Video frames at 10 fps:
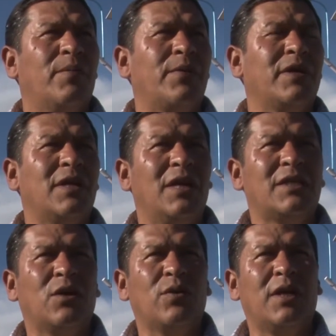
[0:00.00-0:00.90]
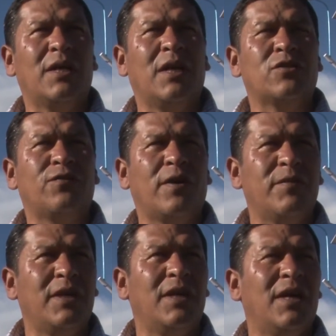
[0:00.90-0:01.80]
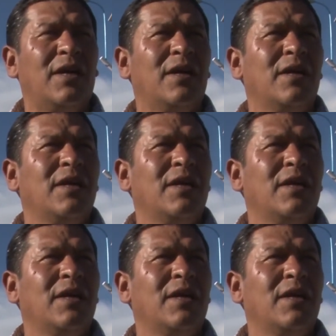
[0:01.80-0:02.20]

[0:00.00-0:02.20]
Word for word: para brindarle seguridad a su familia